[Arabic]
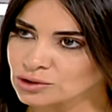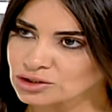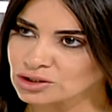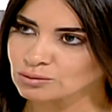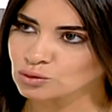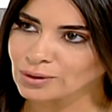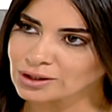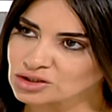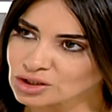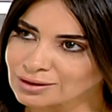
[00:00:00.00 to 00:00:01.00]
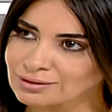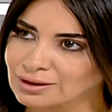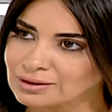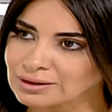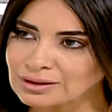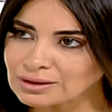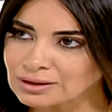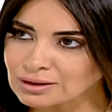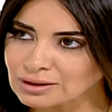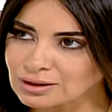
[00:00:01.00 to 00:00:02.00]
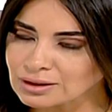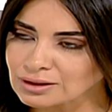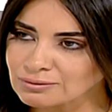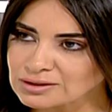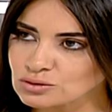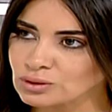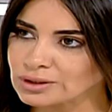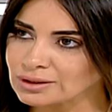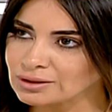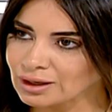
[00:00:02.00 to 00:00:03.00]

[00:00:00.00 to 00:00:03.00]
موجه مباشره لكل المسؤولين